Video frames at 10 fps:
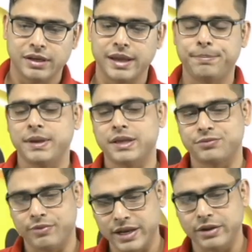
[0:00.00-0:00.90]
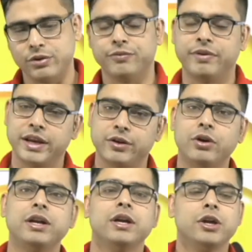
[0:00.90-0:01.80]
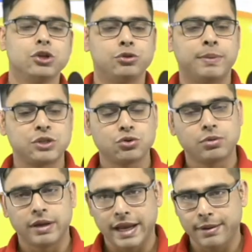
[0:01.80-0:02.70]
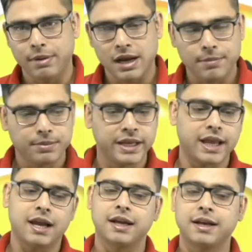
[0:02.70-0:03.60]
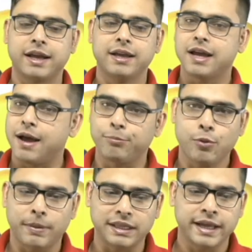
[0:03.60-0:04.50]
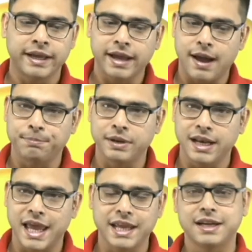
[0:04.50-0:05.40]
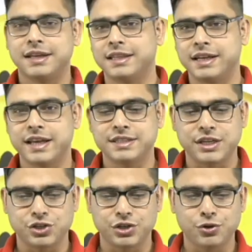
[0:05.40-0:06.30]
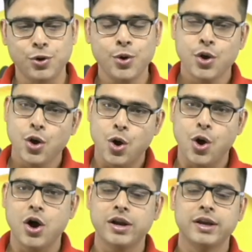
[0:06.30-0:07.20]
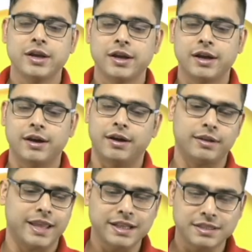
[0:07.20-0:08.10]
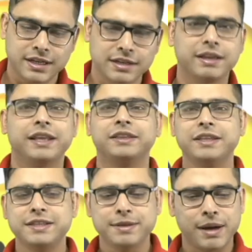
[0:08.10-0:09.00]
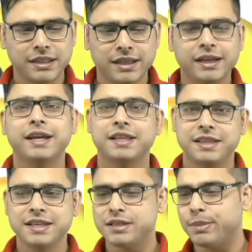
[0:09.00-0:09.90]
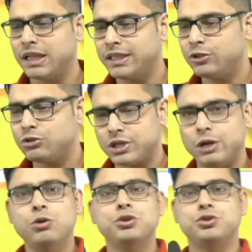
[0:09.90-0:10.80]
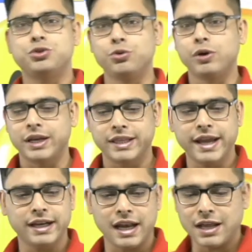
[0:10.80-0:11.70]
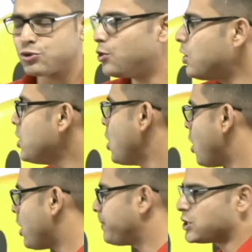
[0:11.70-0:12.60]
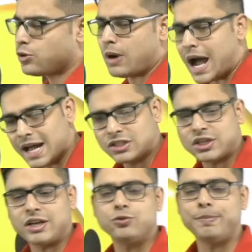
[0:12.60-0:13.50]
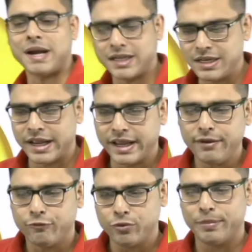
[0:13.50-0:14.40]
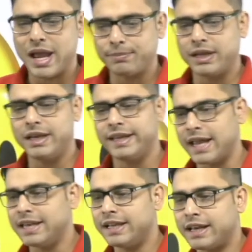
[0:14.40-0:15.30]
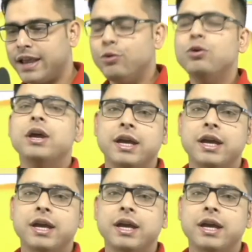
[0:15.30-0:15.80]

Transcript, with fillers: केपीएस वेरी गुड वेरी गुड तो बच्चों एक बार आपने क्या करना है आपको पता है आपने लाइक कर देना है सेशन को और दैट्स uh, इट इतनी सी बात है इतनी सी बात है तो चलो शुरू करते हैं क्लास को और बच्चों आज का जो पैटर्न है वो मैं आपके लिए क्या लेकर आया हूँ